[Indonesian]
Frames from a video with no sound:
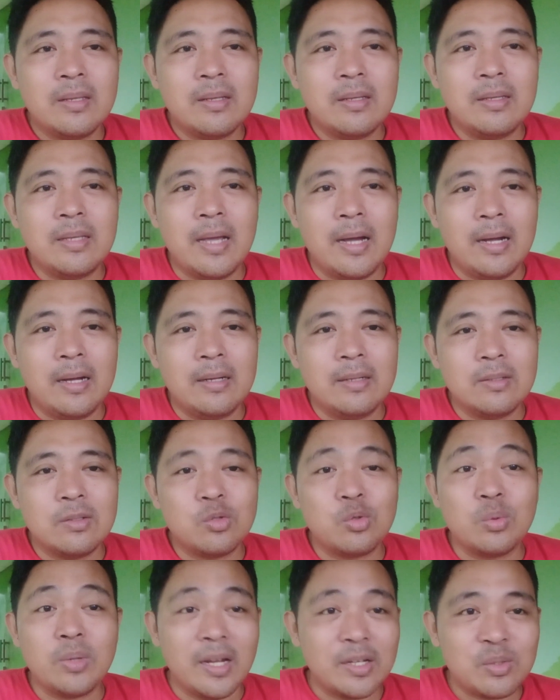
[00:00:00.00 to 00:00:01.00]
yang
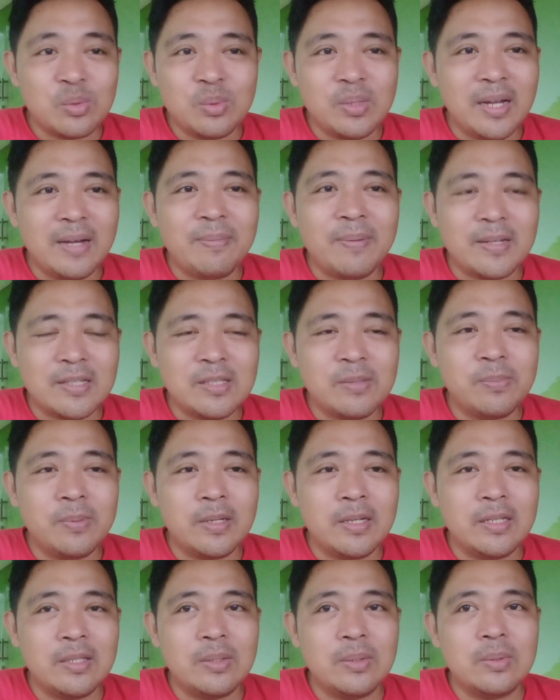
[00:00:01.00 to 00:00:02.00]
sudah-sudah pasti
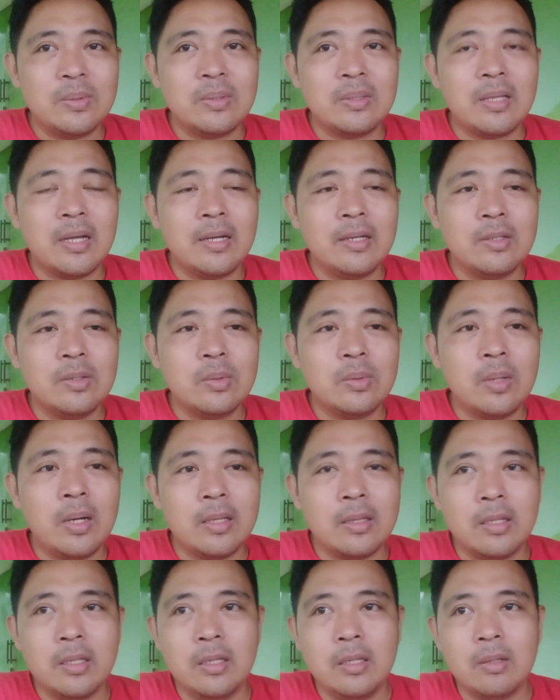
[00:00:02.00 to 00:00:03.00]
begitu entah itu
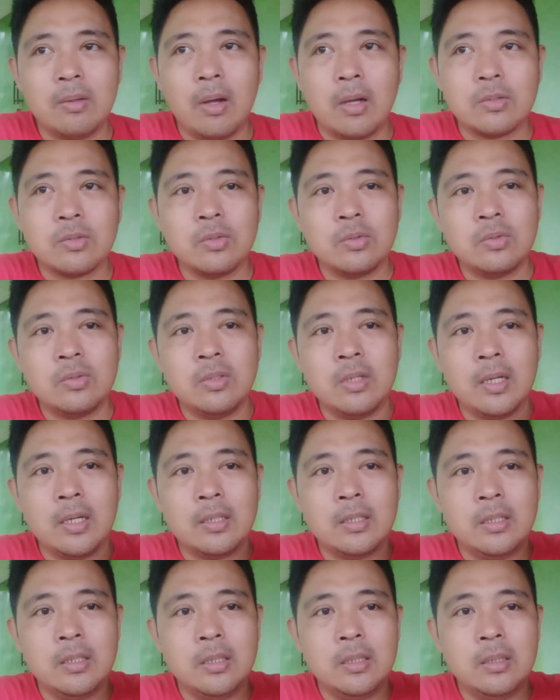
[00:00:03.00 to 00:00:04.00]
nanti
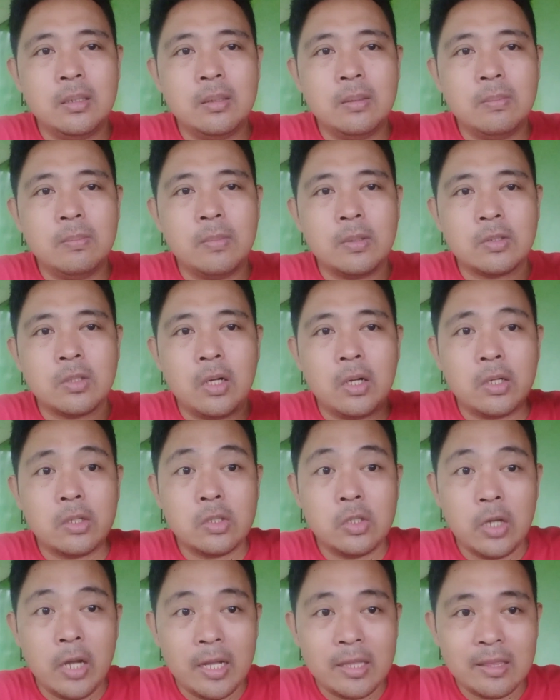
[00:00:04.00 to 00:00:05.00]
kasusnya di masalah
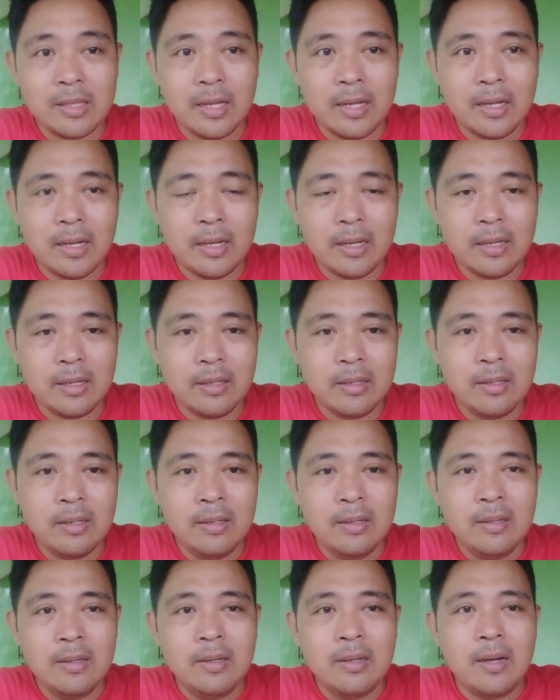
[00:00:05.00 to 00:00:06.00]
kesehatan
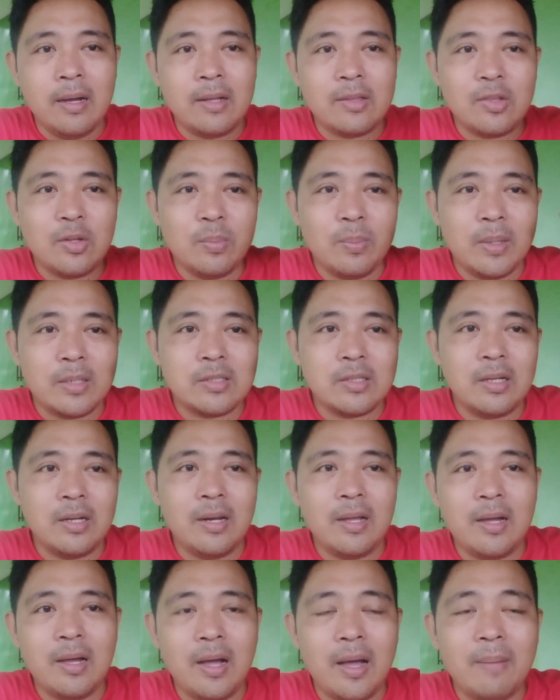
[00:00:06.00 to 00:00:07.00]
atau
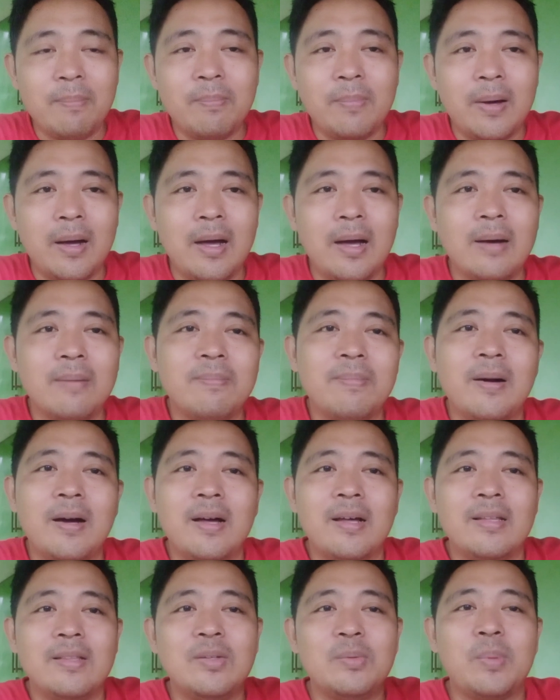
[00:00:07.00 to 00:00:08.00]
masalah
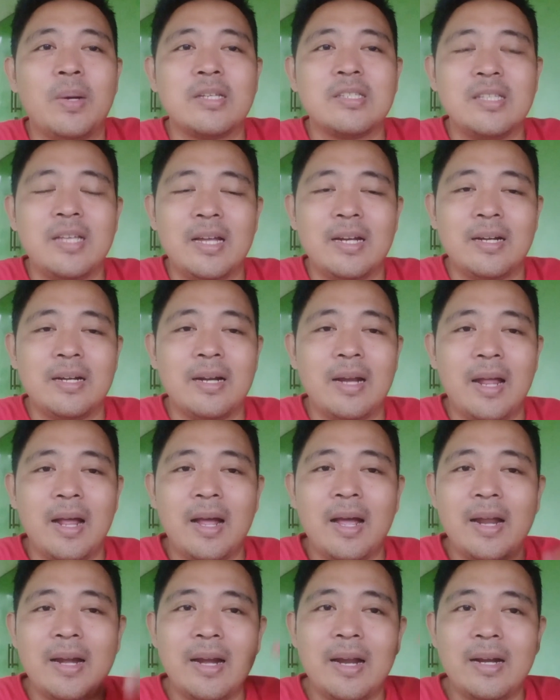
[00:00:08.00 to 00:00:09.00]
apa-apa itu pasti
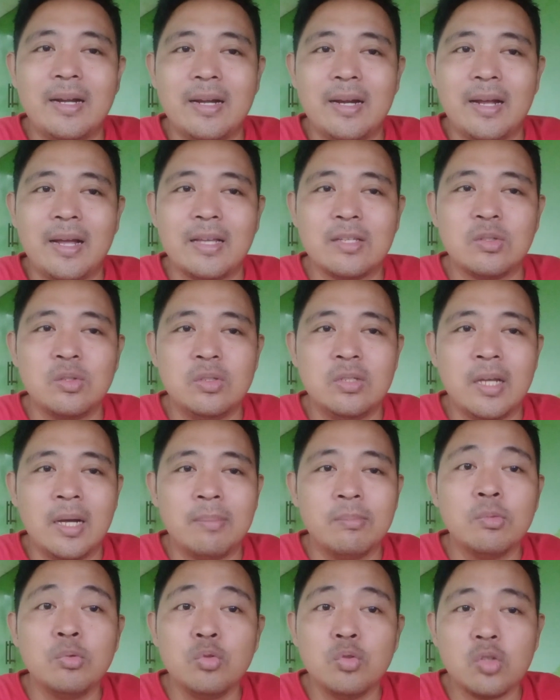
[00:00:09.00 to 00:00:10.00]
akan ada kasus yang
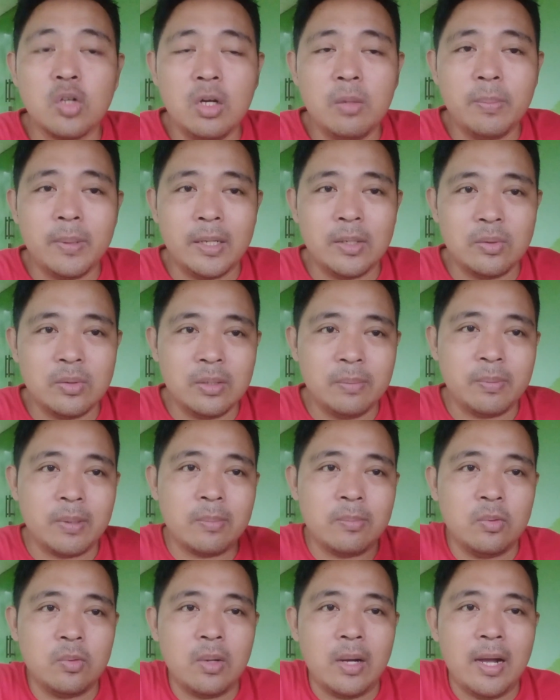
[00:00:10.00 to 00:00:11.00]
muncul baru di
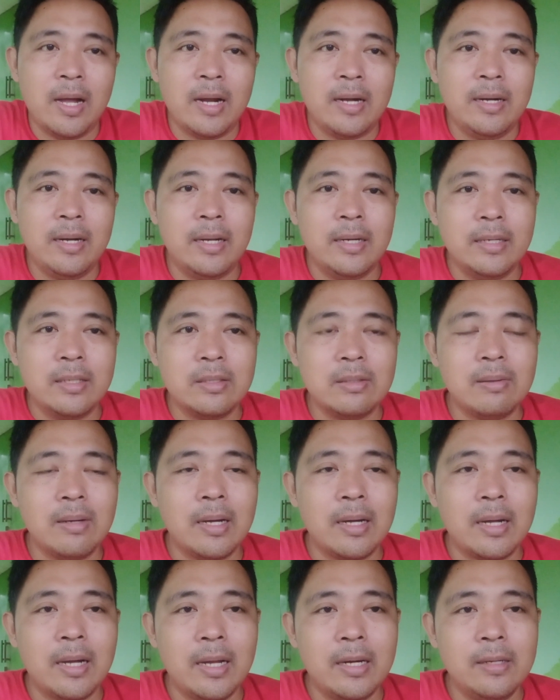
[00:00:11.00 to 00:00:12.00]
permukaan dan itu
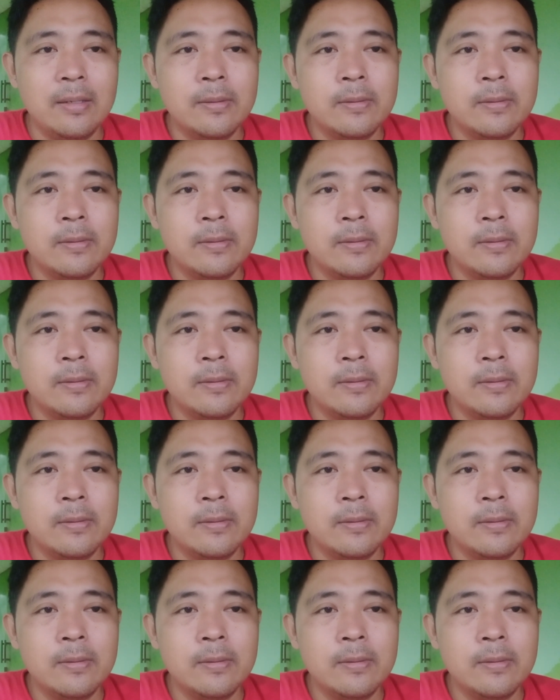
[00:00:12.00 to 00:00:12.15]
akan